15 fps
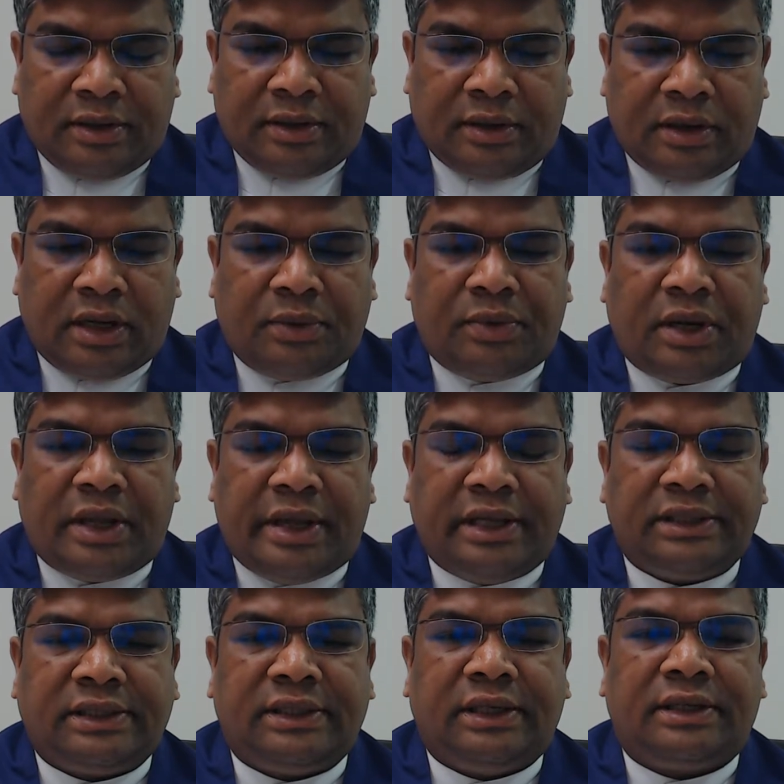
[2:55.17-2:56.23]
ஆண்டவர்
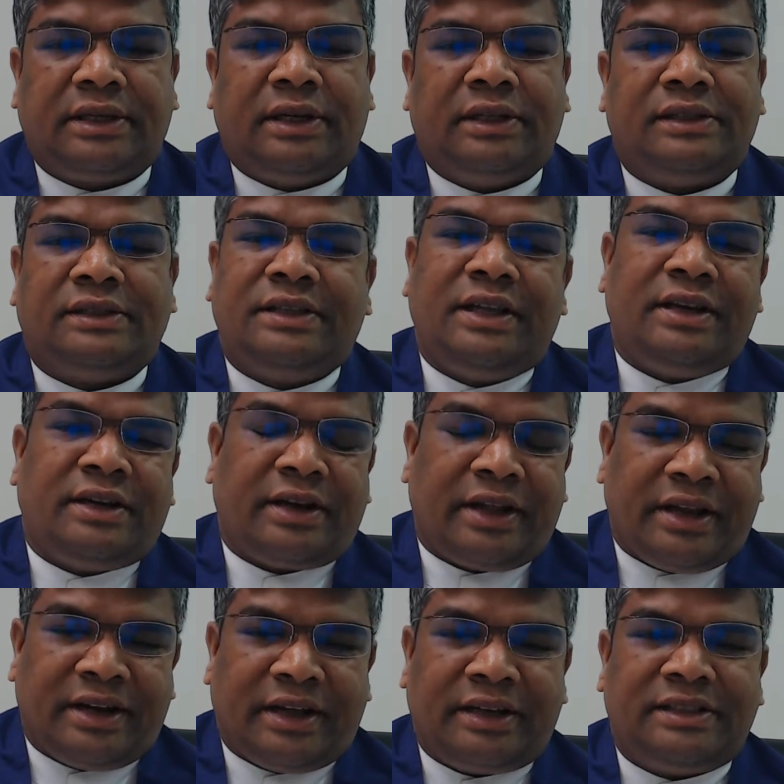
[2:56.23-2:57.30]
இயேசு கிறிஸ்து
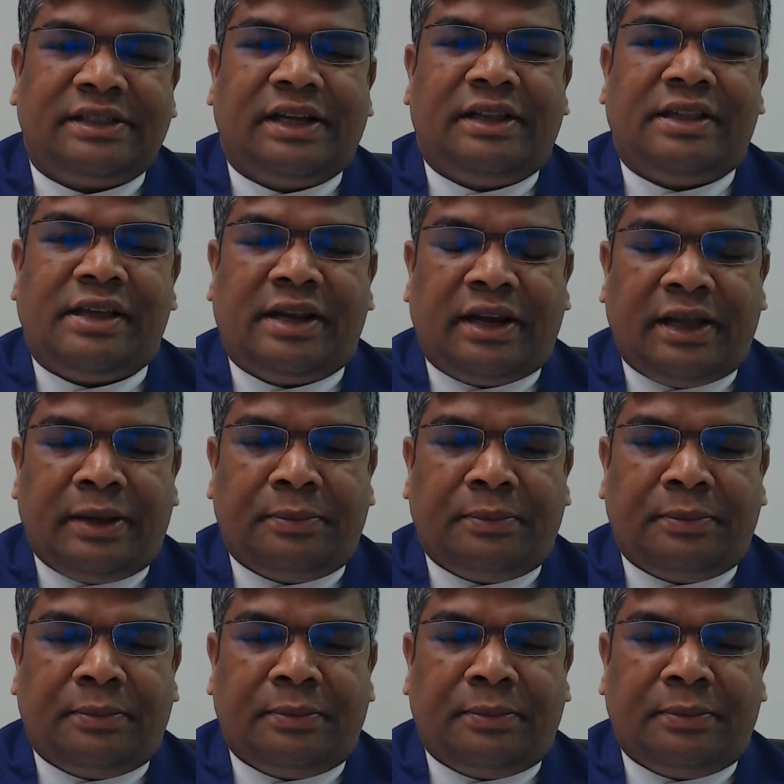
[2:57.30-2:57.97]
இன்றைய நற்செய்தியிலே